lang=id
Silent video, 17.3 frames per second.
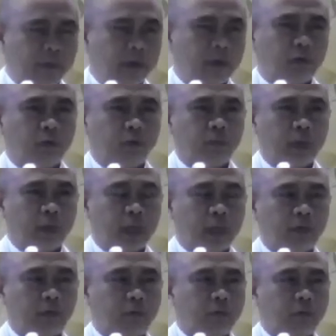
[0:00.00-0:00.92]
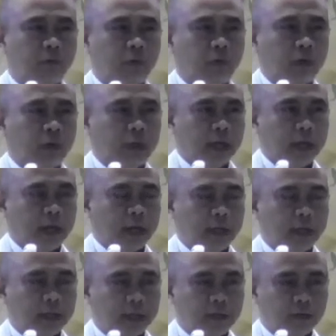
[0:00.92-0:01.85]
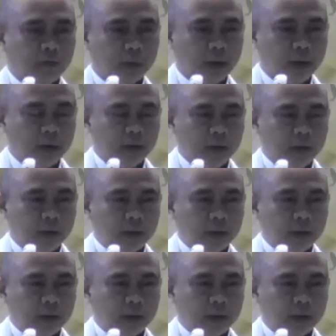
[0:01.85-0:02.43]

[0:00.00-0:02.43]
begitu begitu yang ada cuma